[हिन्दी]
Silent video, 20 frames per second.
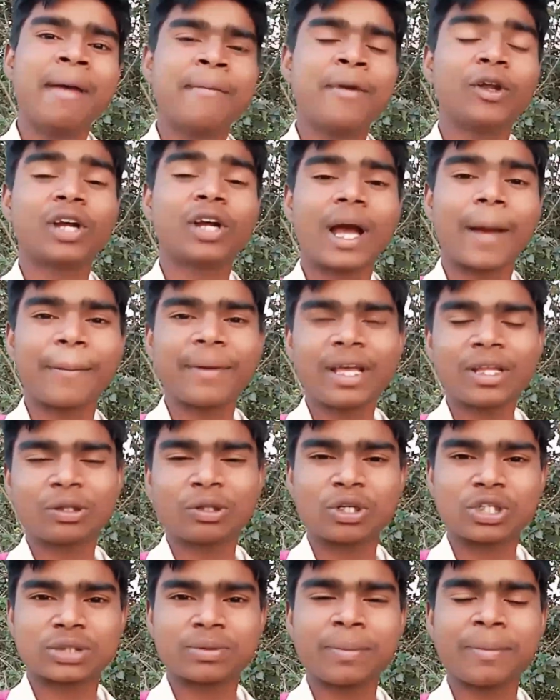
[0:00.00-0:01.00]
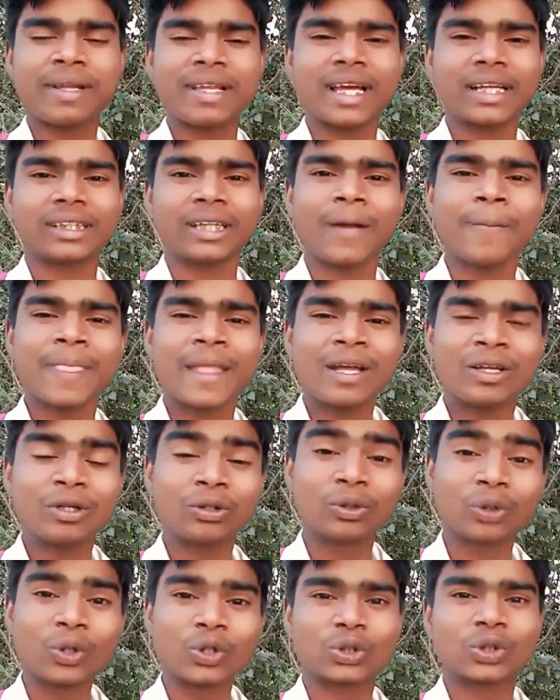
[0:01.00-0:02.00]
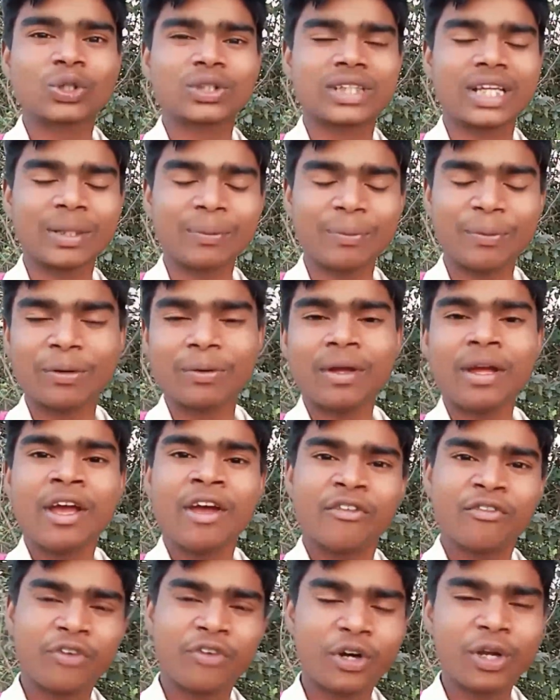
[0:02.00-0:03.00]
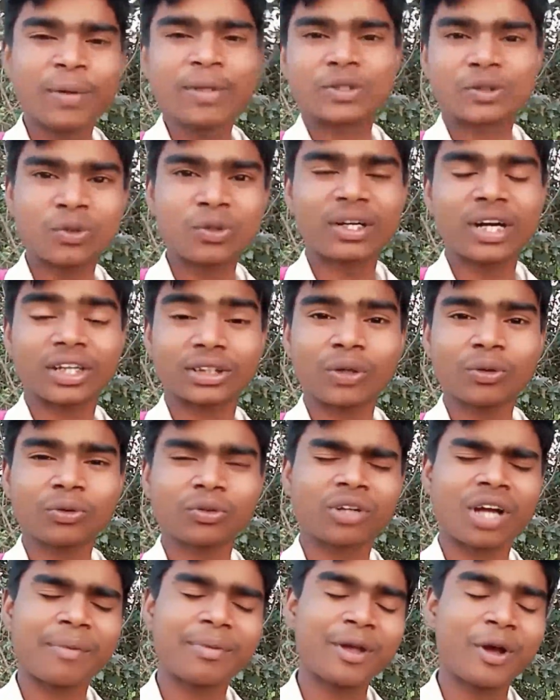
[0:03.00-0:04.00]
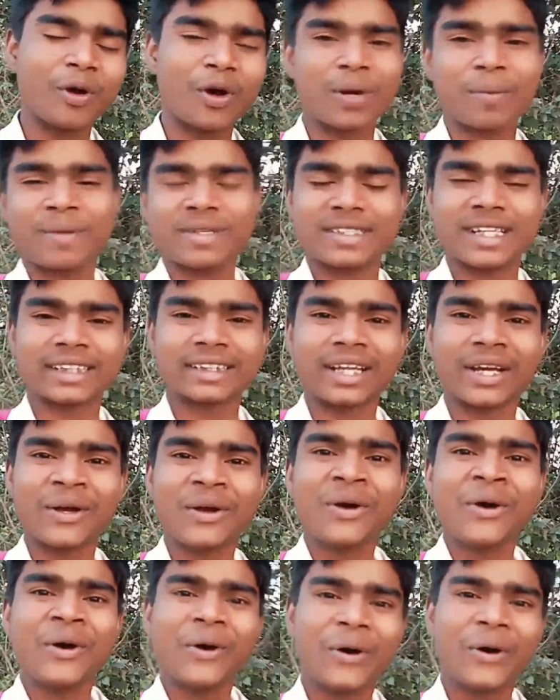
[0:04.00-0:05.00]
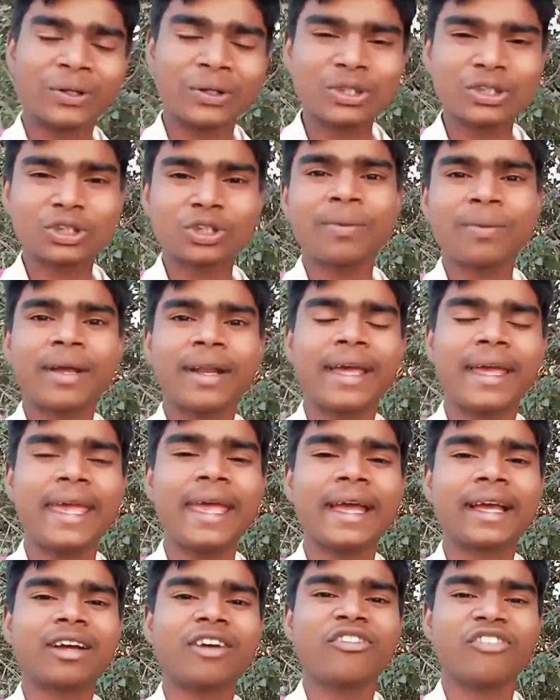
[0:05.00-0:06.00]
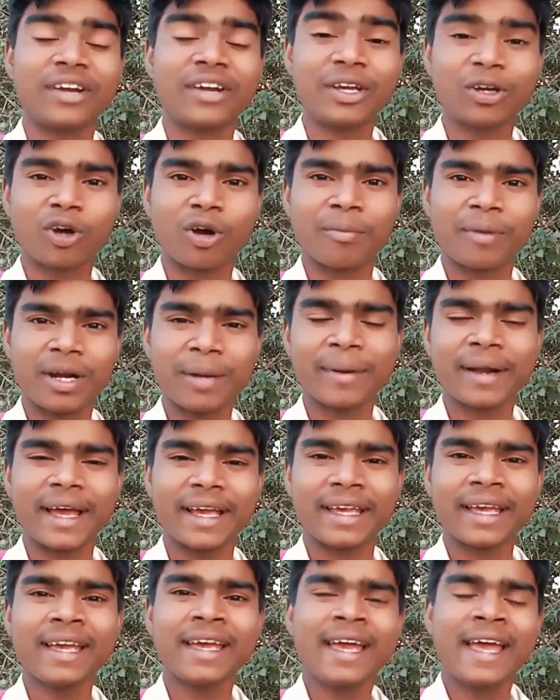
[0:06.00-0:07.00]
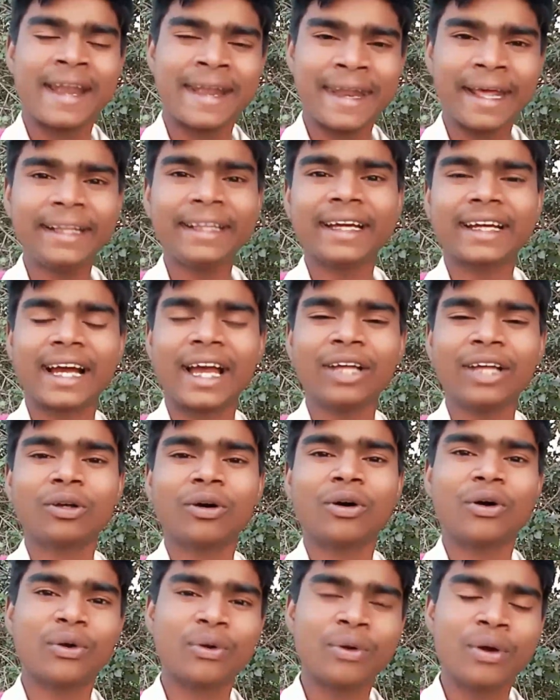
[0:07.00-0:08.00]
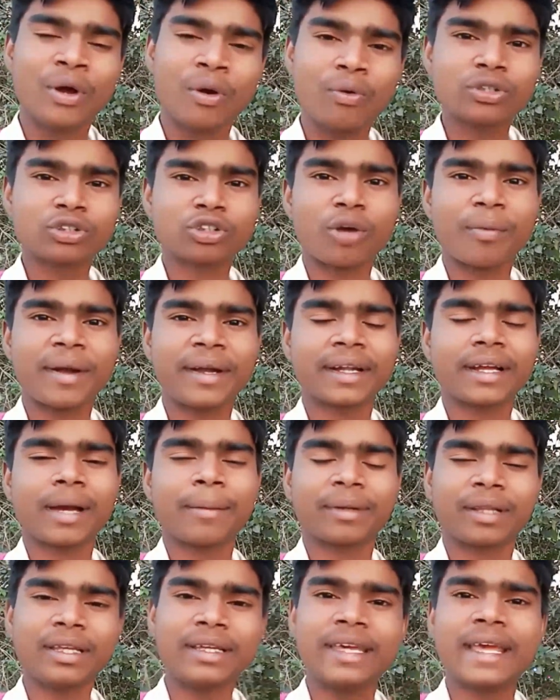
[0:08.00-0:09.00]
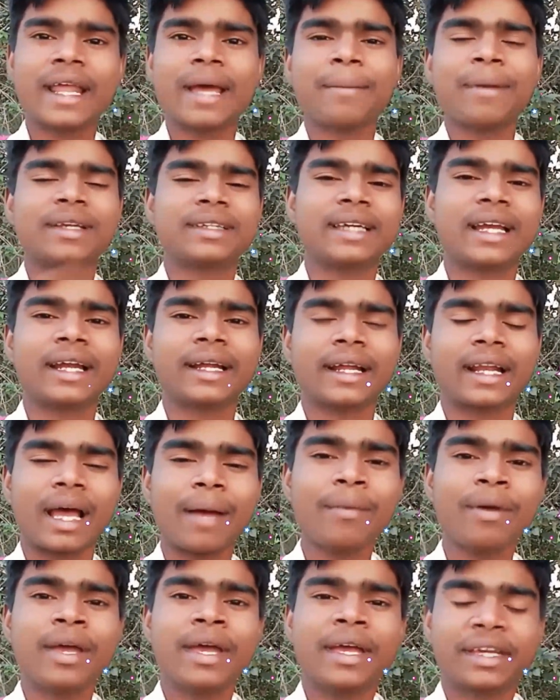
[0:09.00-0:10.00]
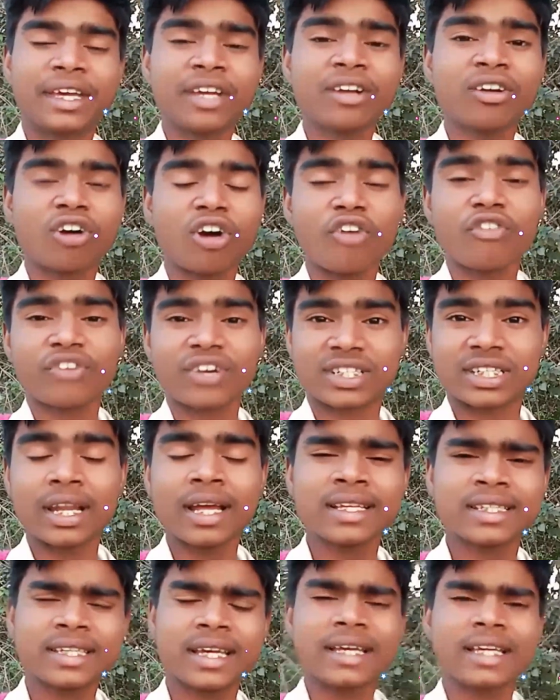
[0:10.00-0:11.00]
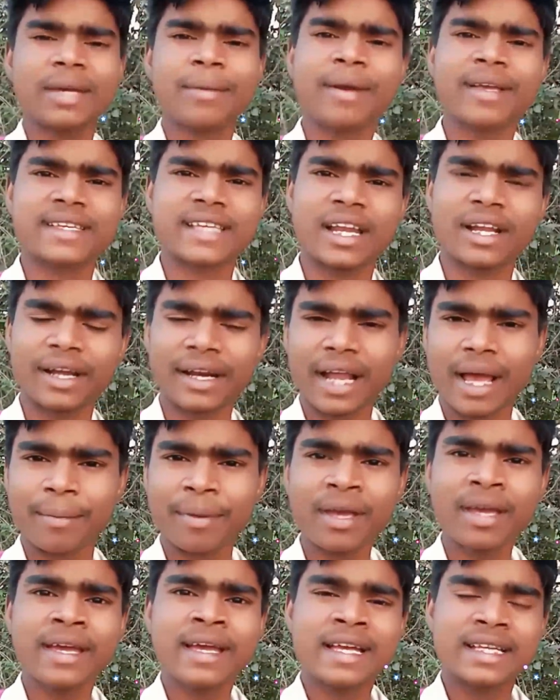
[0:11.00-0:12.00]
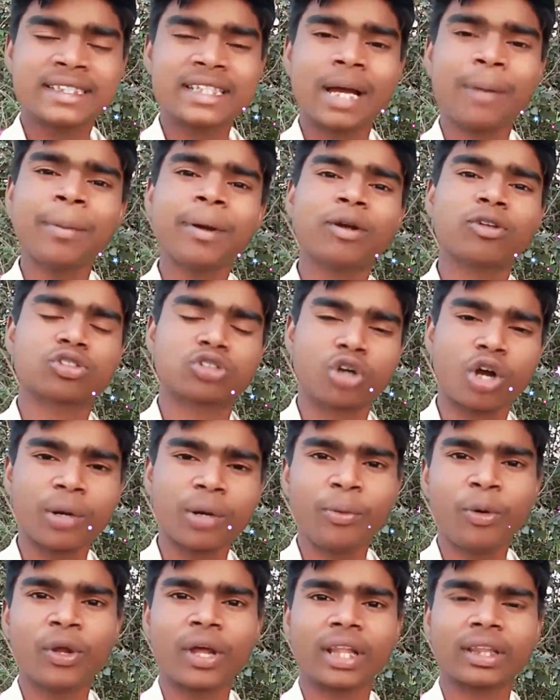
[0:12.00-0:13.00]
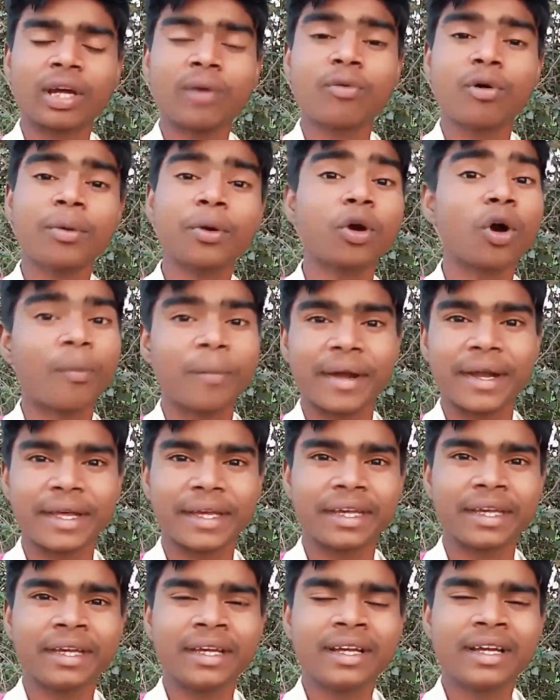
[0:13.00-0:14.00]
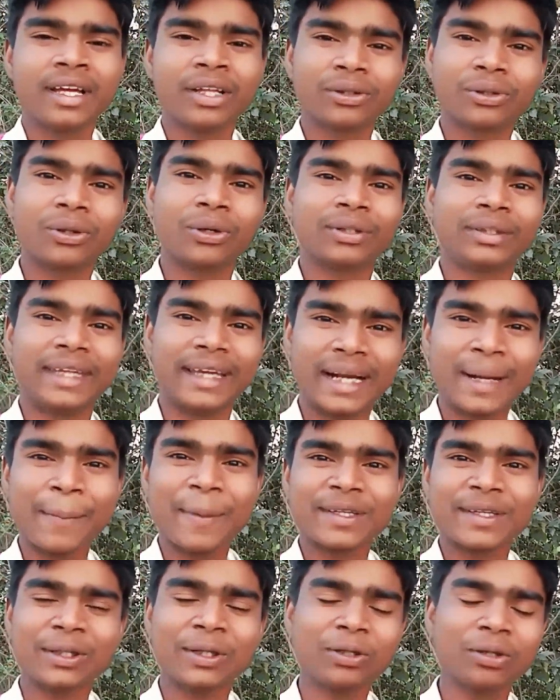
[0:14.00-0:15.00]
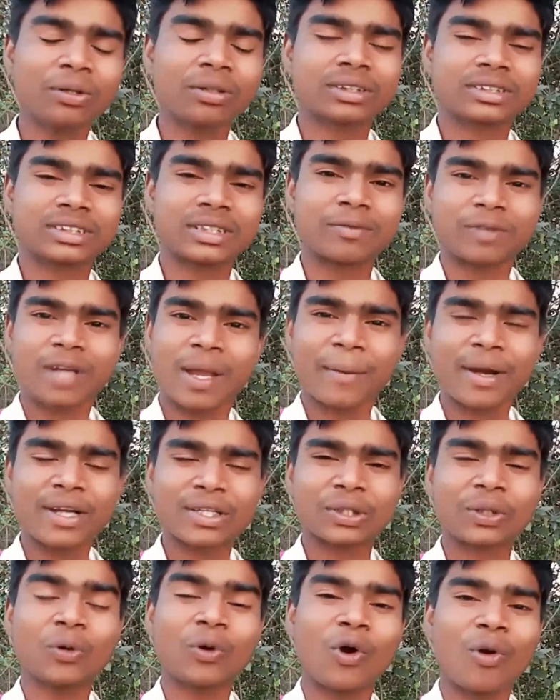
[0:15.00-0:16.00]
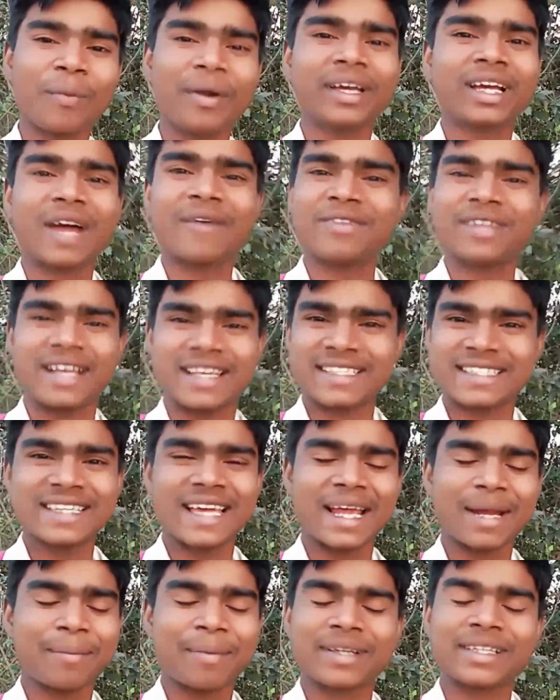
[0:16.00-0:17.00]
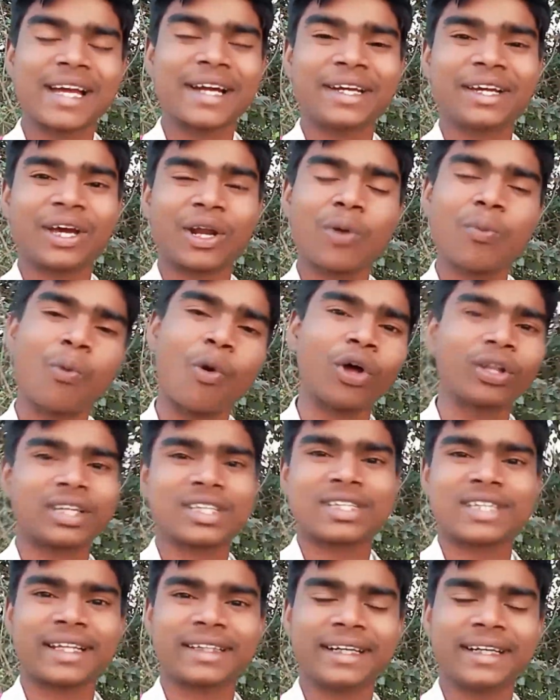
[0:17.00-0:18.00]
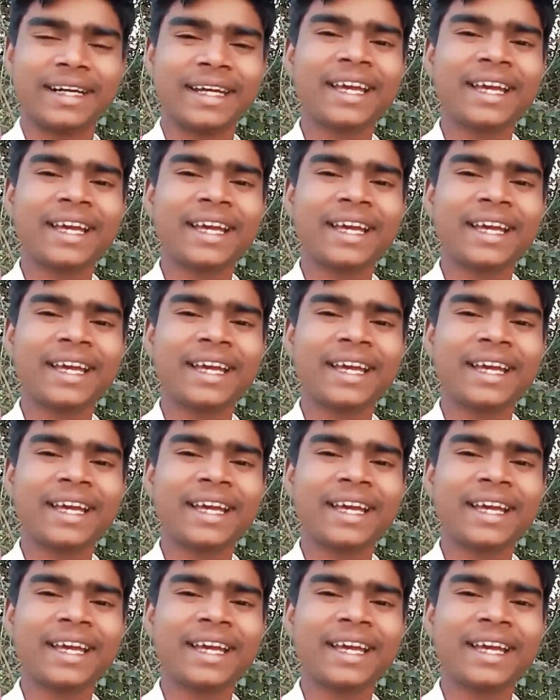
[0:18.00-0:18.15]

मेरे काफ़ी ज़्यादा दोस्त भी मिल जाते हैं और तो दोस्तों के साथ वीडियो में शूट करता हूँ तो काफ़ी और मज़ा आता है और दोस्तों मैंने एक फनी कॉमेडी बनाई है नहीं देखा है तो उस कॉमेडी का मतलब ये रहा मेरे चैनल का नाम किंग ऑफ कचला जी हाँ, ये मेरे चैनल का नाम है जहाँ मैं शॉर्ट वीडियो डालता हूँ वो भी कॉमेडी की तो देखना पसंद है तो सब्सक्राइब कर सकते हो कॉमेडी काफी हंसी आएगी मजाक नहीं कर रहा हूँ बहुत हंसे आते हैं